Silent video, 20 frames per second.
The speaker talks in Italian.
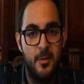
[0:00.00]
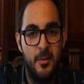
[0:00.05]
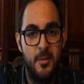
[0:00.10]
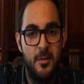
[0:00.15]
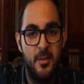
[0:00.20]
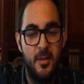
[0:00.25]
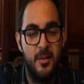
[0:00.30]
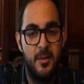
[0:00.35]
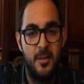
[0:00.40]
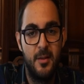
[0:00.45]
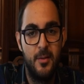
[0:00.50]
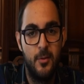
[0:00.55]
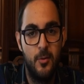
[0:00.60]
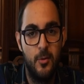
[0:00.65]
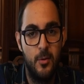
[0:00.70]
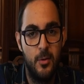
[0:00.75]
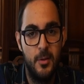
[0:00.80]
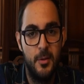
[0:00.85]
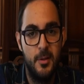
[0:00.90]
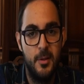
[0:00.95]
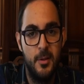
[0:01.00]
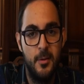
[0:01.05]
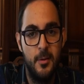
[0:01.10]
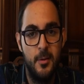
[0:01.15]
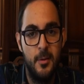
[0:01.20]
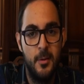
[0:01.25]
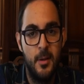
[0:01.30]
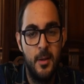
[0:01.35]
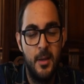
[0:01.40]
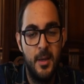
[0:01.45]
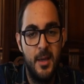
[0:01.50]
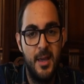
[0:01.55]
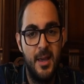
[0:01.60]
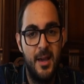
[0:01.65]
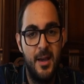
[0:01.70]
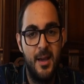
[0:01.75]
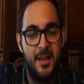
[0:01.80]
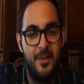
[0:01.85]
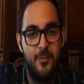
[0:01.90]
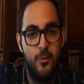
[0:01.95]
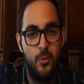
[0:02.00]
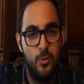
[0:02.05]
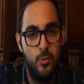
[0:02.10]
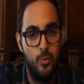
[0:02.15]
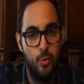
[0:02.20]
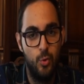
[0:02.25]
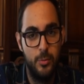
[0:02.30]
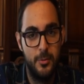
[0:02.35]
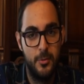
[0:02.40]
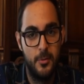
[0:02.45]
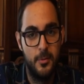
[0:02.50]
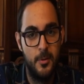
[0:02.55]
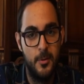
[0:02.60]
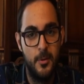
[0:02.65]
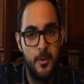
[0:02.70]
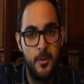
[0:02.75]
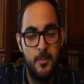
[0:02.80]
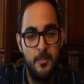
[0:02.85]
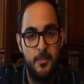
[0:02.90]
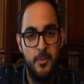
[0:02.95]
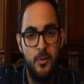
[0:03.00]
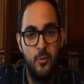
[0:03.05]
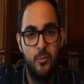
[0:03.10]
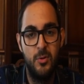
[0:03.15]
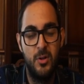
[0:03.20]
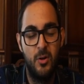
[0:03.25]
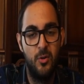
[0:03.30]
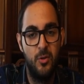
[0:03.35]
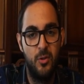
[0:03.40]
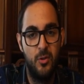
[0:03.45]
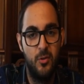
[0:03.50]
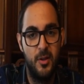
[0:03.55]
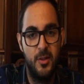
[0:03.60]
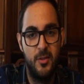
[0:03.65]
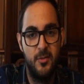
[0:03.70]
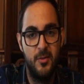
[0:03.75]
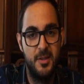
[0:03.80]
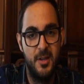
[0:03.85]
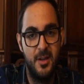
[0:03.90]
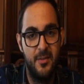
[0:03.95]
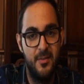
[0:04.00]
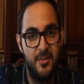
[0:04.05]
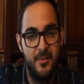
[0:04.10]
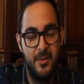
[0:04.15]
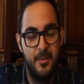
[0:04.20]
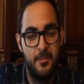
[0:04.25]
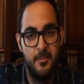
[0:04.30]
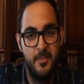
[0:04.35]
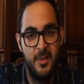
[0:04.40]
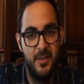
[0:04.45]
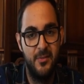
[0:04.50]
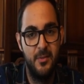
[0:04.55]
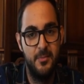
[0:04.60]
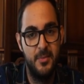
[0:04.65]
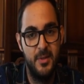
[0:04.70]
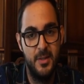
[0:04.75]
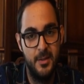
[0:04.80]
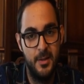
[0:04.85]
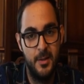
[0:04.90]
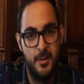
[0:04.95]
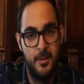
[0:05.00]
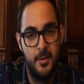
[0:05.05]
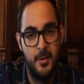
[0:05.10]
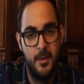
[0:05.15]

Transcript: senza soldi e a lavoro duro, però una consolazione ce l'aveva, la famiglia,